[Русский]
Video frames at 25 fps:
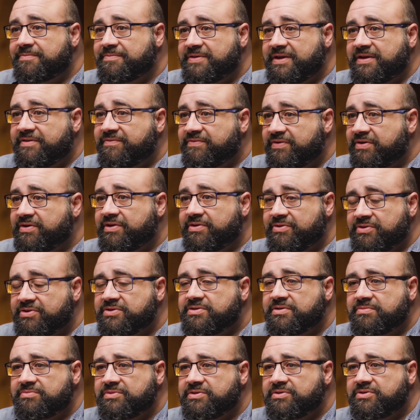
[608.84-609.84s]
может быть очень
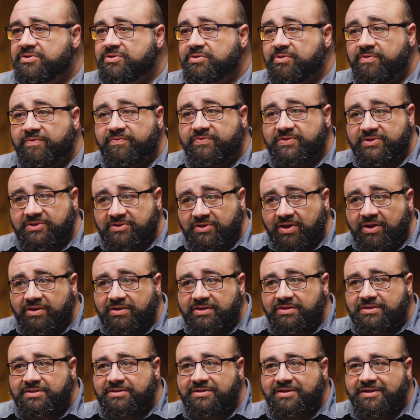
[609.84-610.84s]
хорошим инструментом
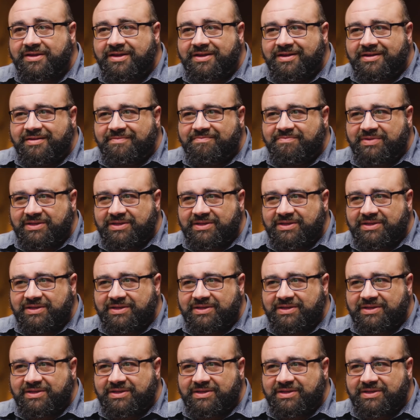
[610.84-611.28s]
для алимов,